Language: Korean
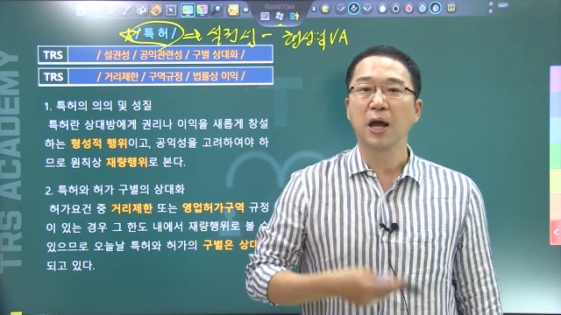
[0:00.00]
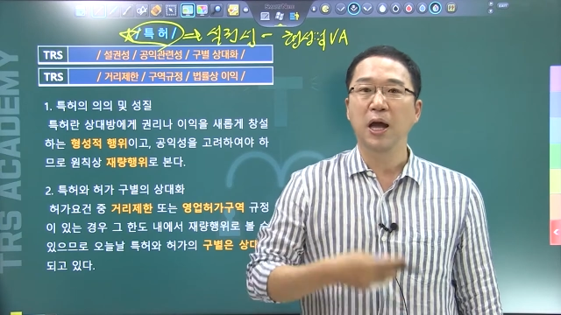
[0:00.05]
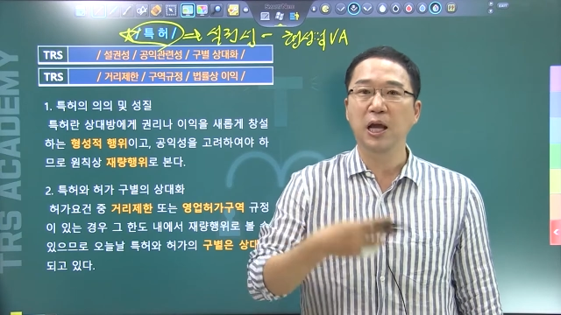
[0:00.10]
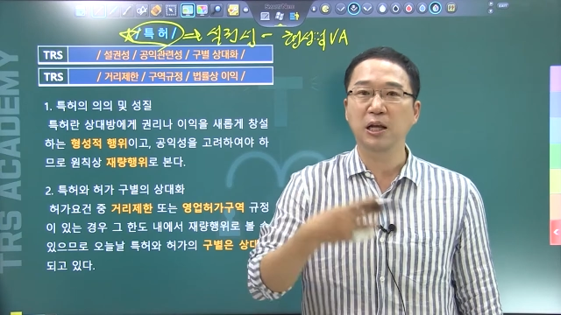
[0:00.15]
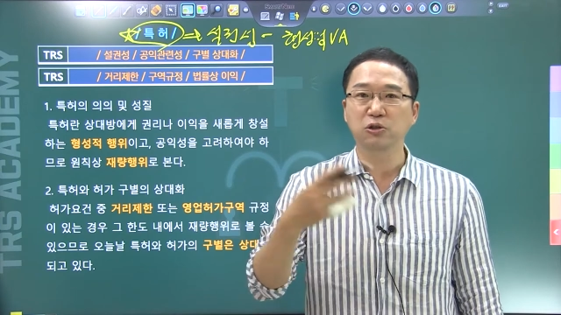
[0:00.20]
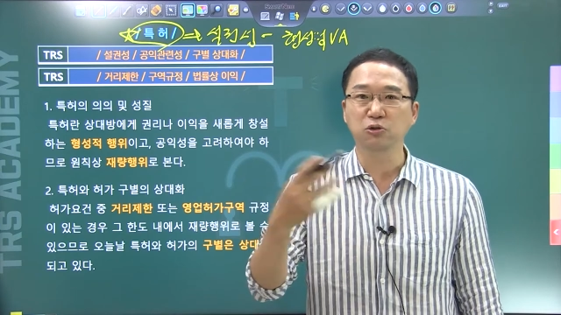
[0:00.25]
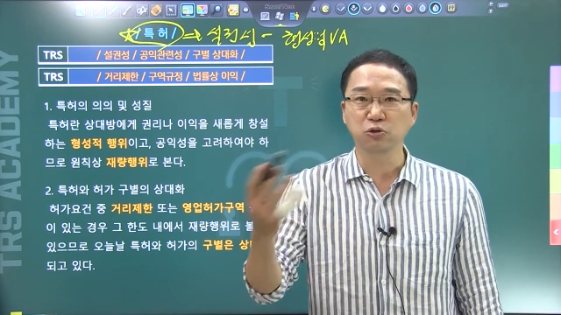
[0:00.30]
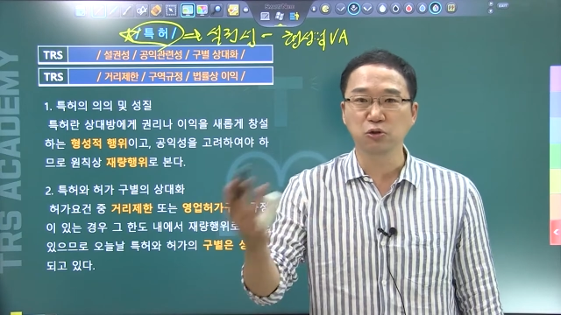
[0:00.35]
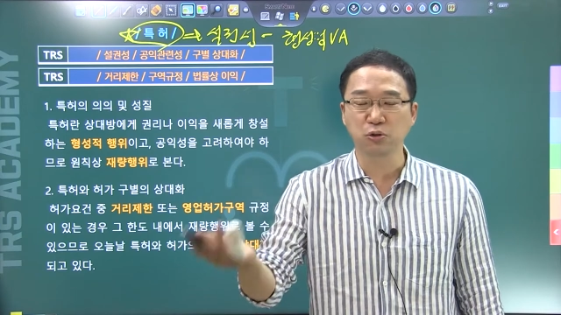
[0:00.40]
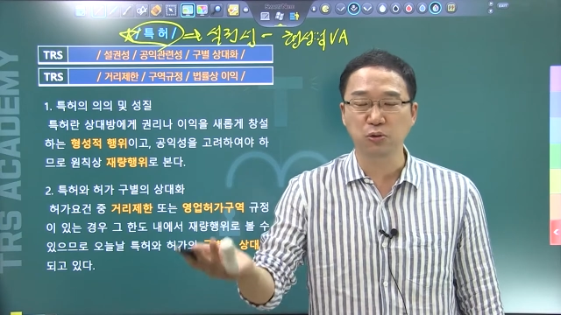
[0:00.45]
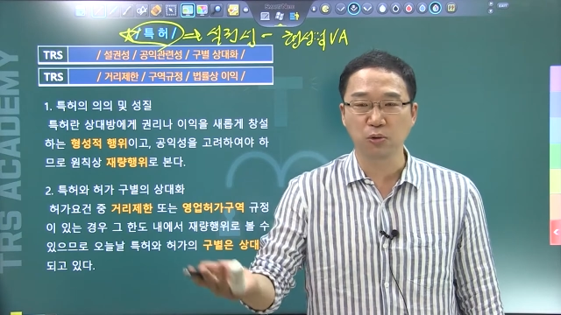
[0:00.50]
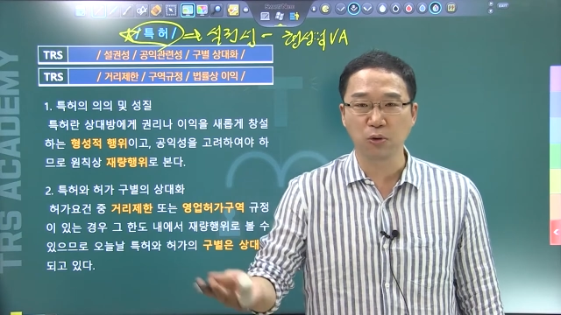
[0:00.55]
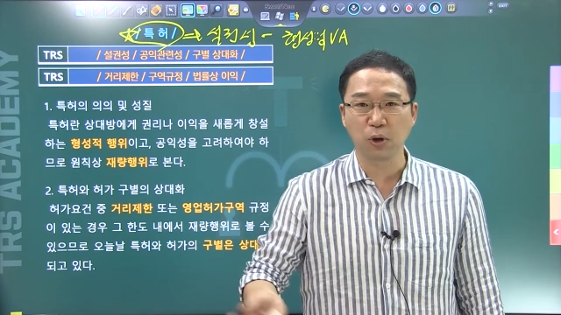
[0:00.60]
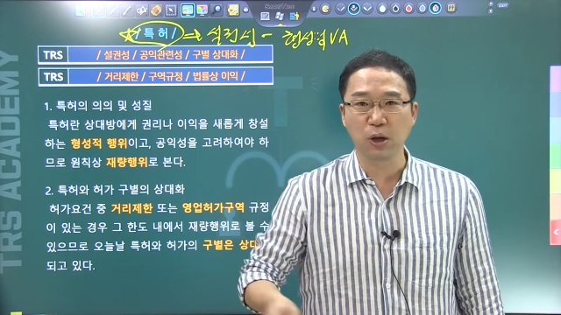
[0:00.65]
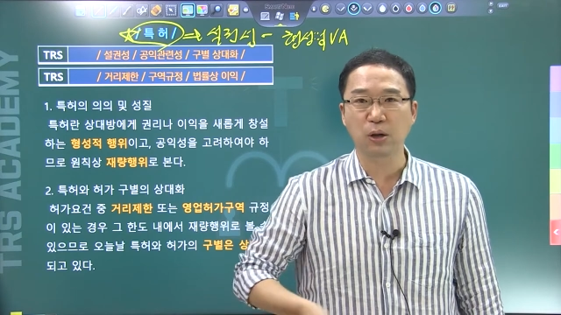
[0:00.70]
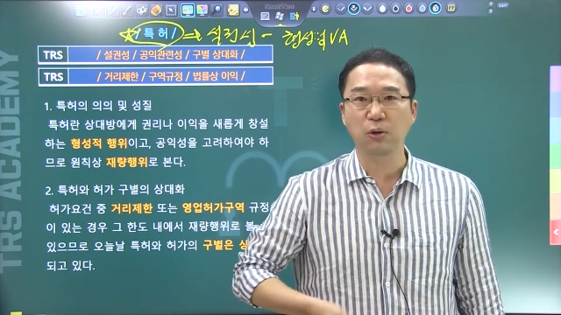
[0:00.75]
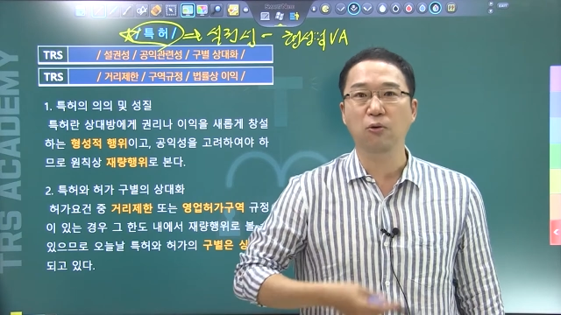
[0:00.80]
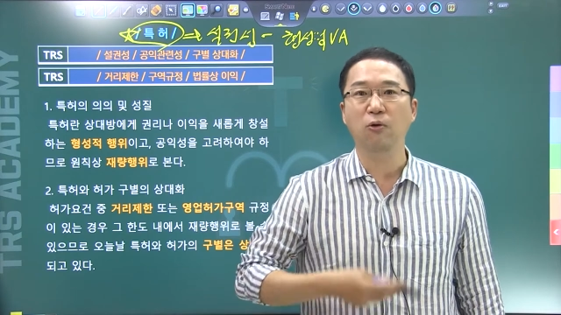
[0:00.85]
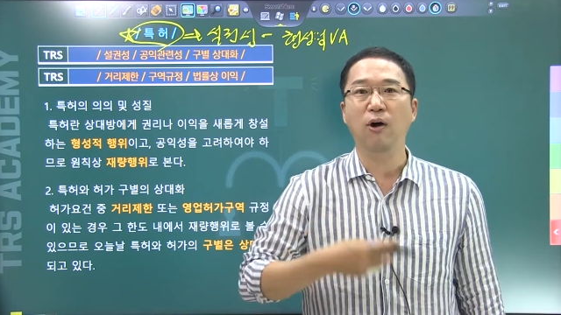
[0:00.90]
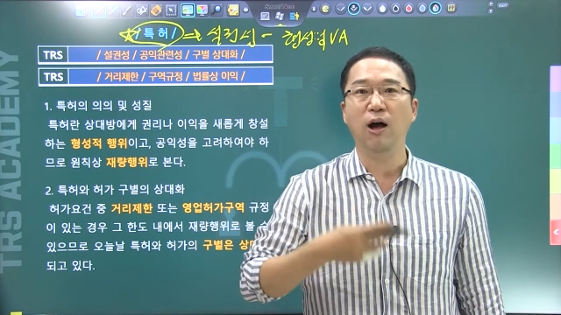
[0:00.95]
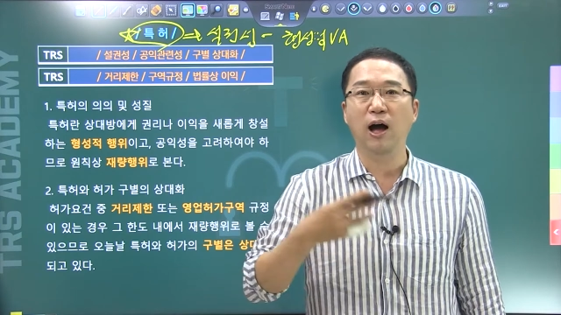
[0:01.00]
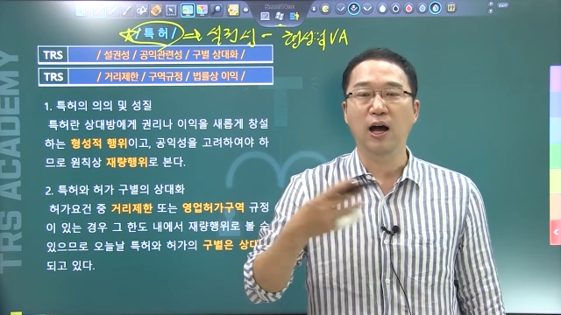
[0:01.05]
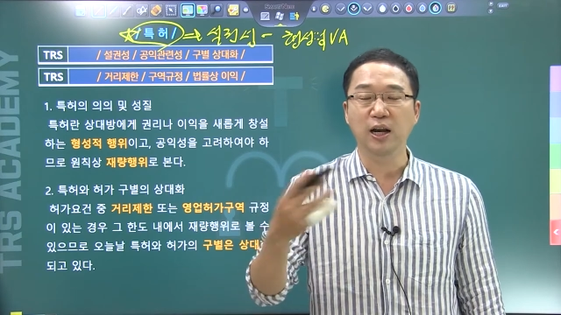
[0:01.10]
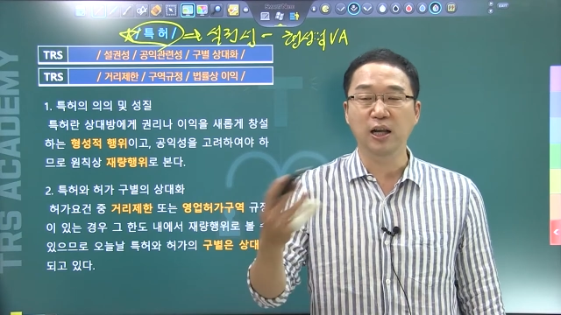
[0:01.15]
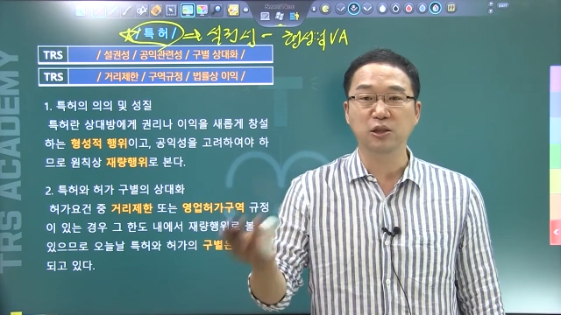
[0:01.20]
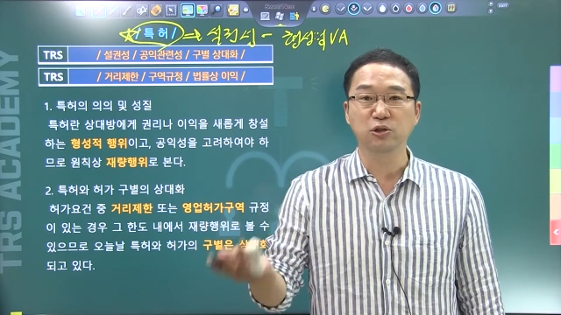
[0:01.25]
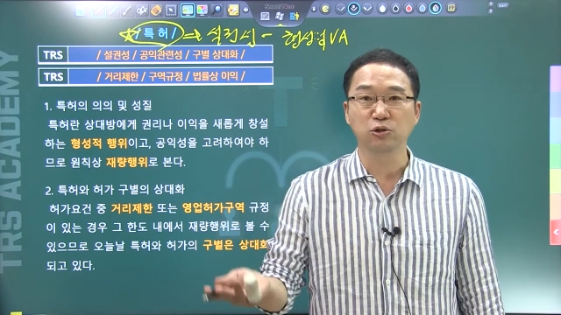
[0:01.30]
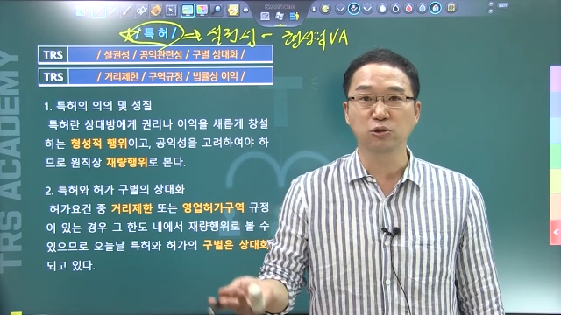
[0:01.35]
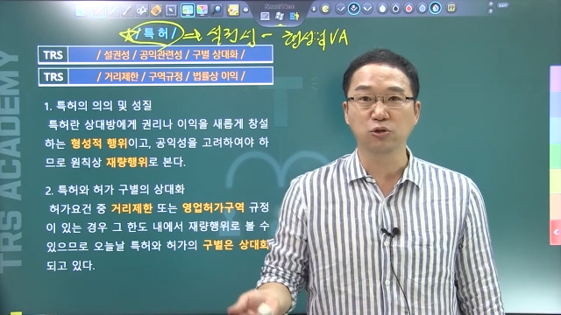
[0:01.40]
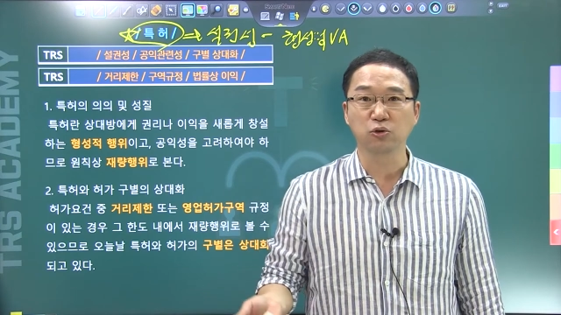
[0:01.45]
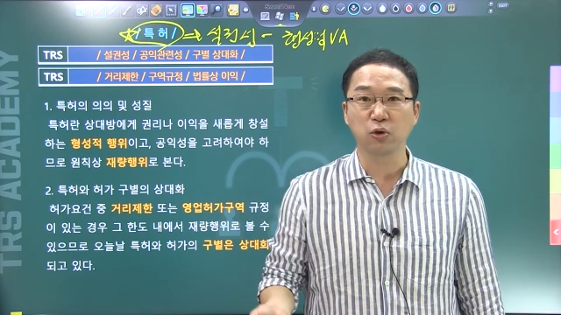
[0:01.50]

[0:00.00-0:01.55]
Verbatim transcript: 해줄 수도 있고 안 해줄